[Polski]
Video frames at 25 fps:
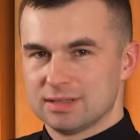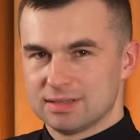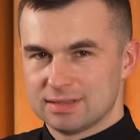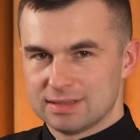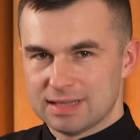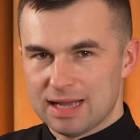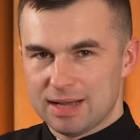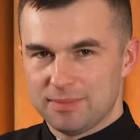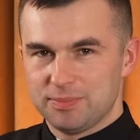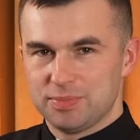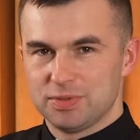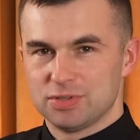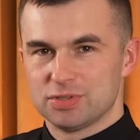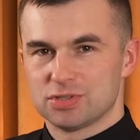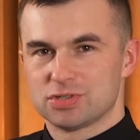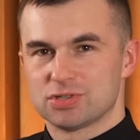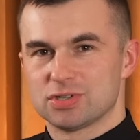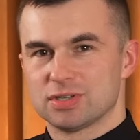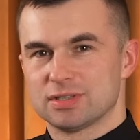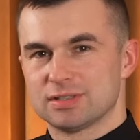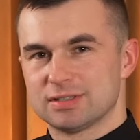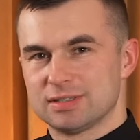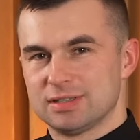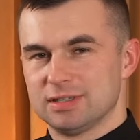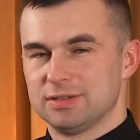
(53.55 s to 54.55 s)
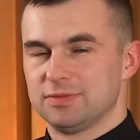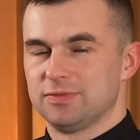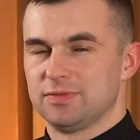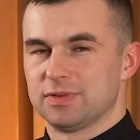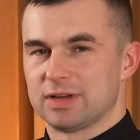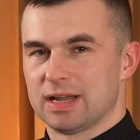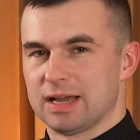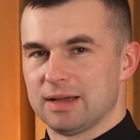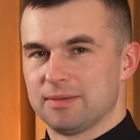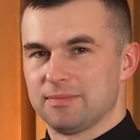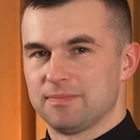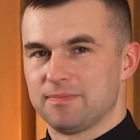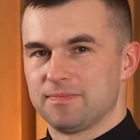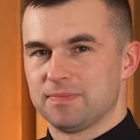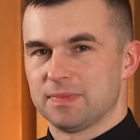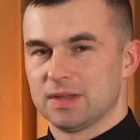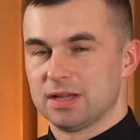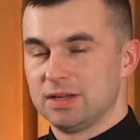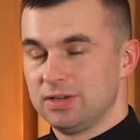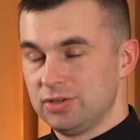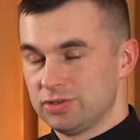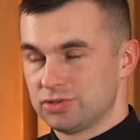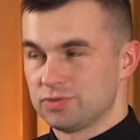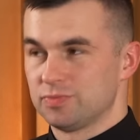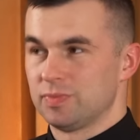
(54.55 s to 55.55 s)
Napisz cyfrę,
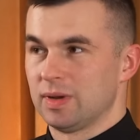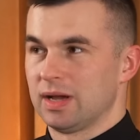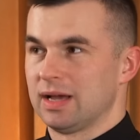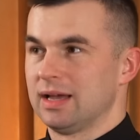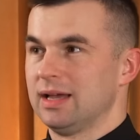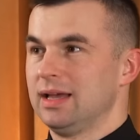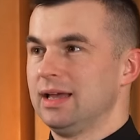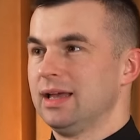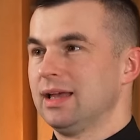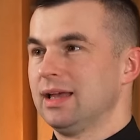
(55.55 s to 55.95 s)
liczbę.